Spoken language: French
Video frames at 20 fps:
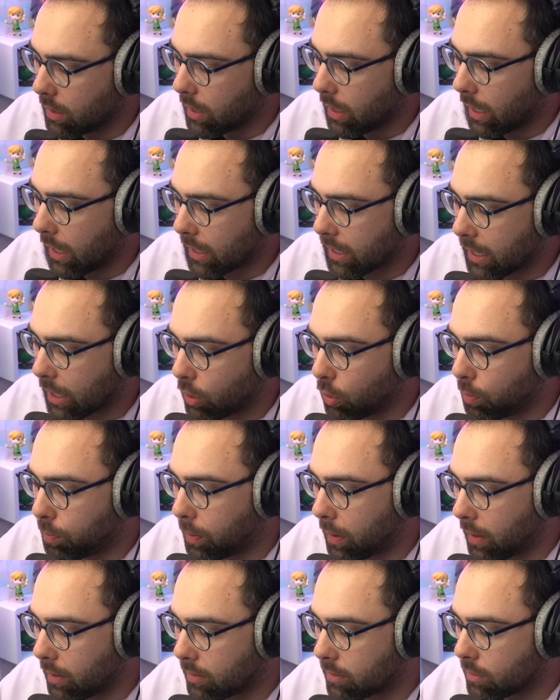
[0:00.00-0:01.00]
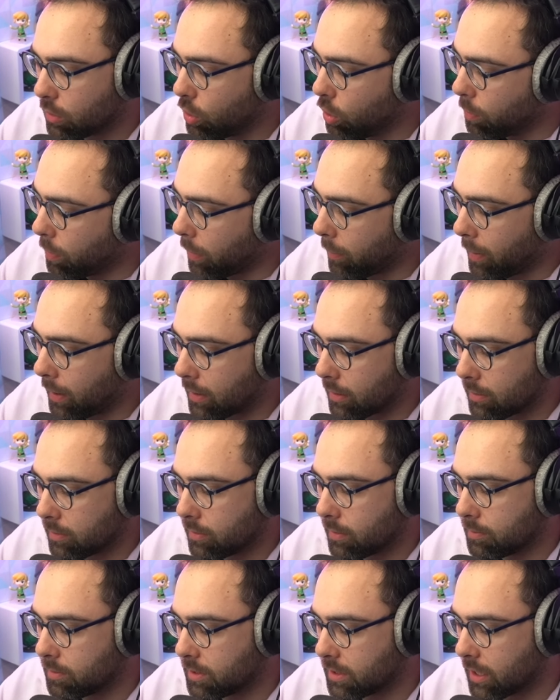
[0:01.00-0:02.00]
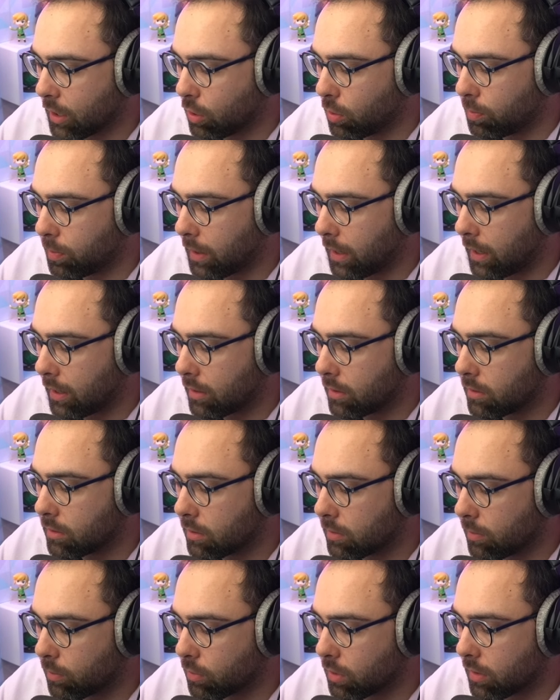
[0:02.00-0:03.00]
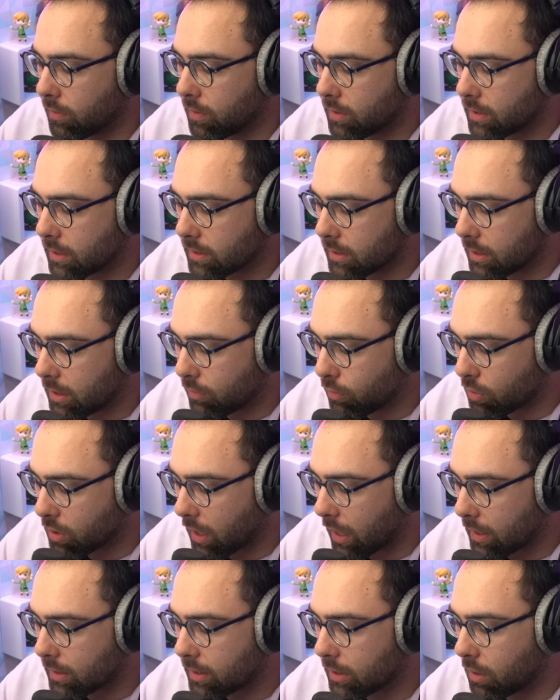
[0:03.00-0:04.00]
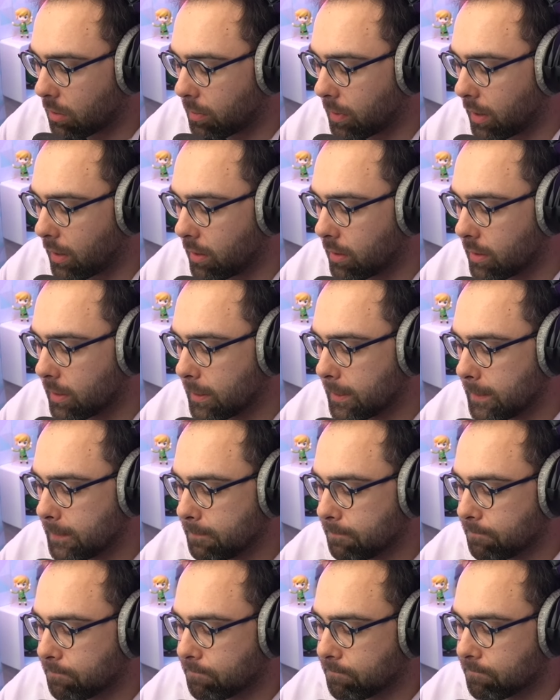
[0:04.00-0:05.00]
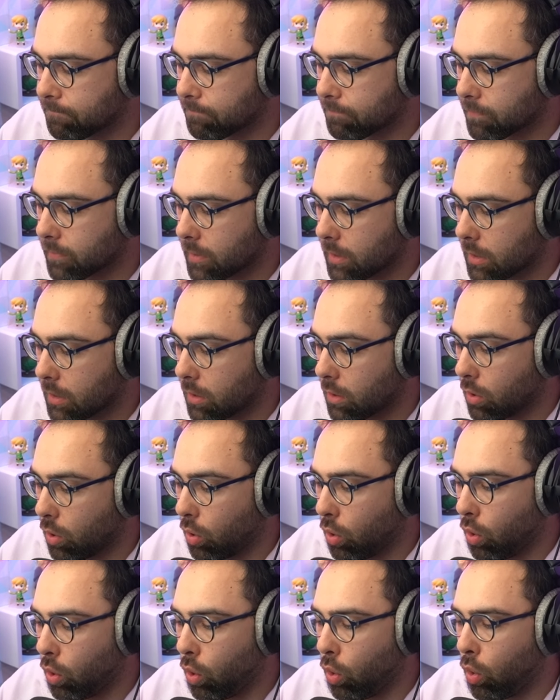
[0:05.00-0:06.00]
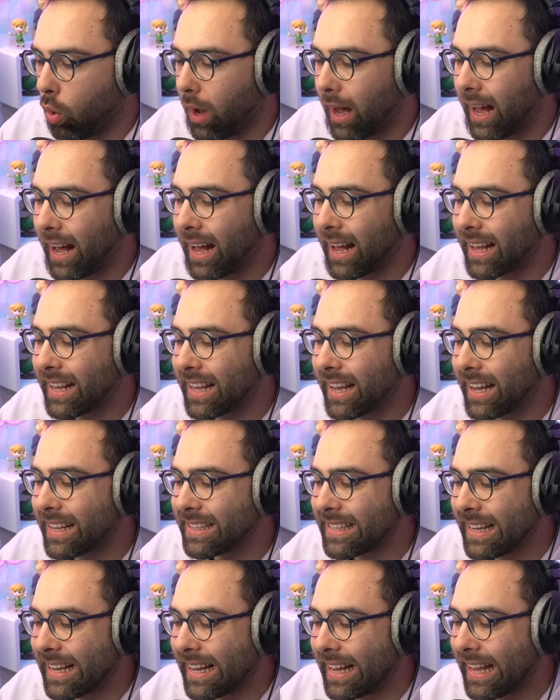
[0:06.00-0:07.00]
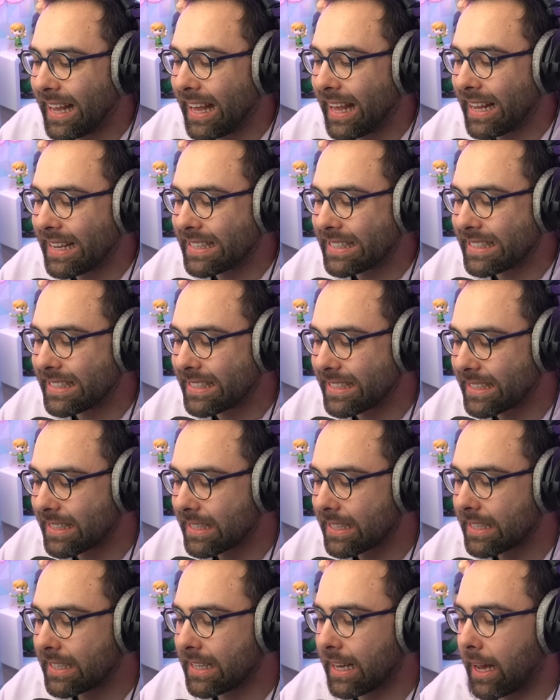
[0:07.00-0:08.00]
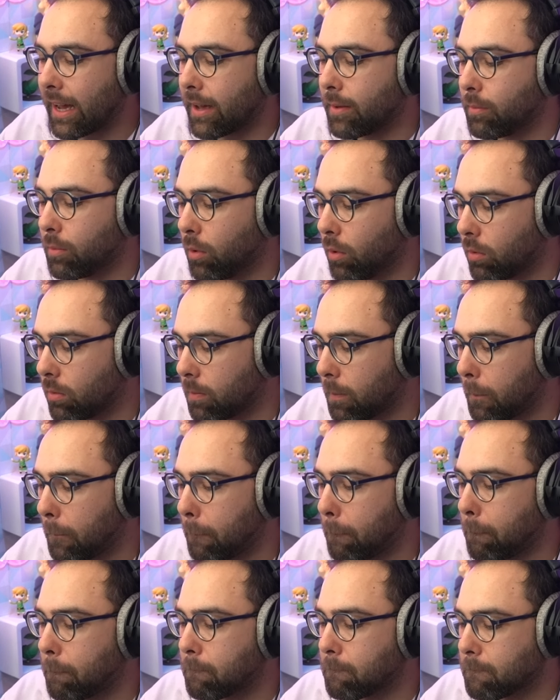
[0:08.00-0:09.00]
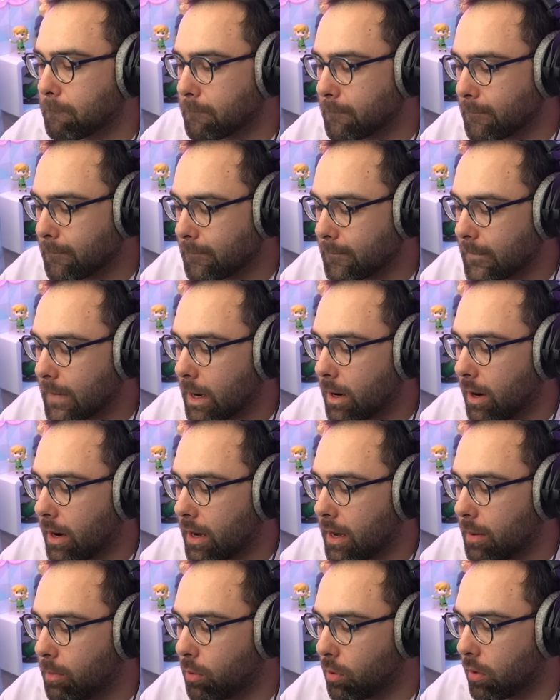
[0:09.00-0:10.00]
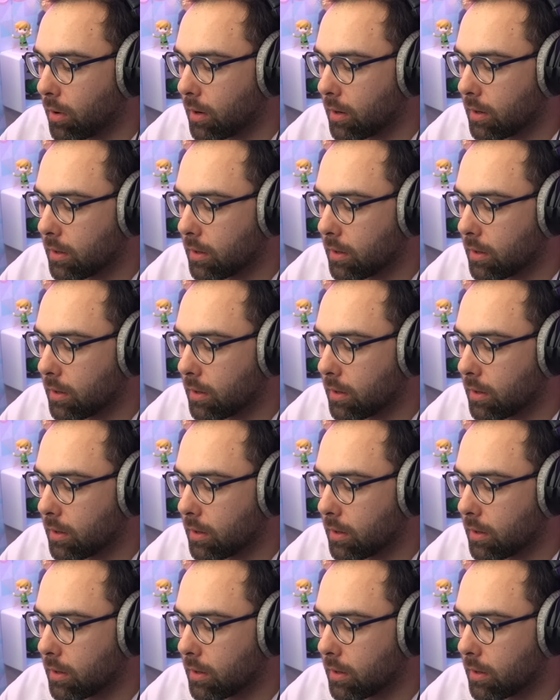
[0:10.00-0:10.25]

Un galopa. Oh, pas mal. Petit galopa. À mon avis, ça, c'est niveau de rareté en bas. Oh, Arcana X. Carrément. Ah, il est beau.